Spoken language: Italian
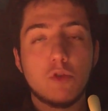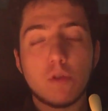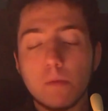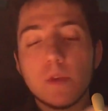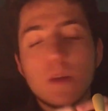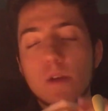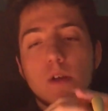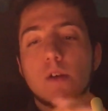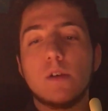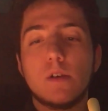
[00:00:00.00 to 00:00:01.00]
Non lo so.
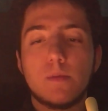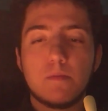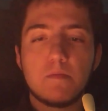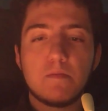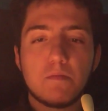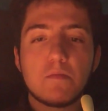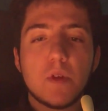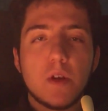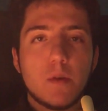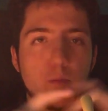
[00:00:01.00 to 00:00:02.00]
Uh,
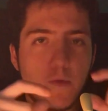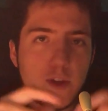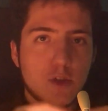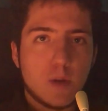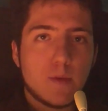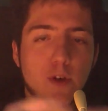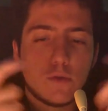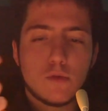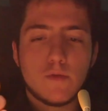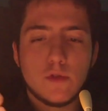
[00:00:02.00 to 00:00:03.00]
ho fatto la
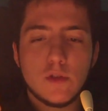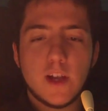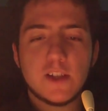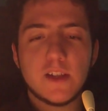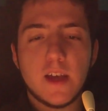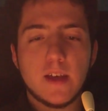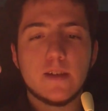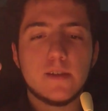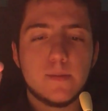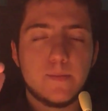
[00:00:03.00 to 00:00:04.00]
prova che tutto
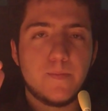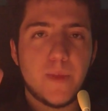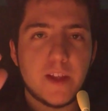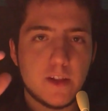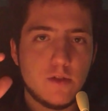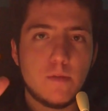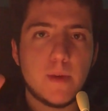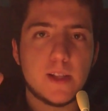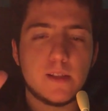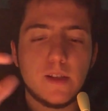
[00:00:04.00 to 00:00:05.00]
funzionasse. Eh, essendo
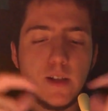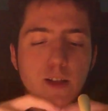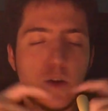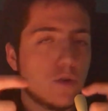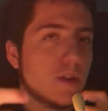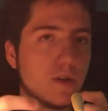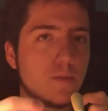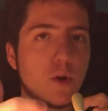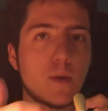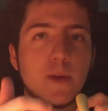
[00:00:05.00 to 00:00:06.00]
il, il,
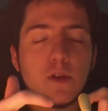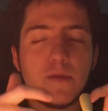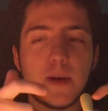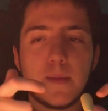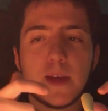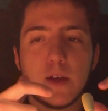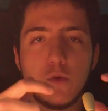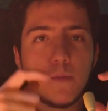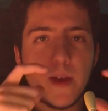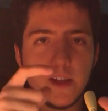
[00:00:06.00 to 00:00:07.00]
decoder programmato di
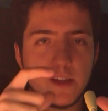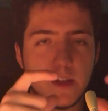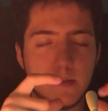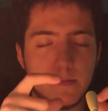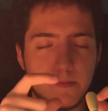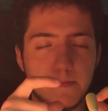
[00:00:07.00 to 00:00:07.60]
fabbrica, lui pensa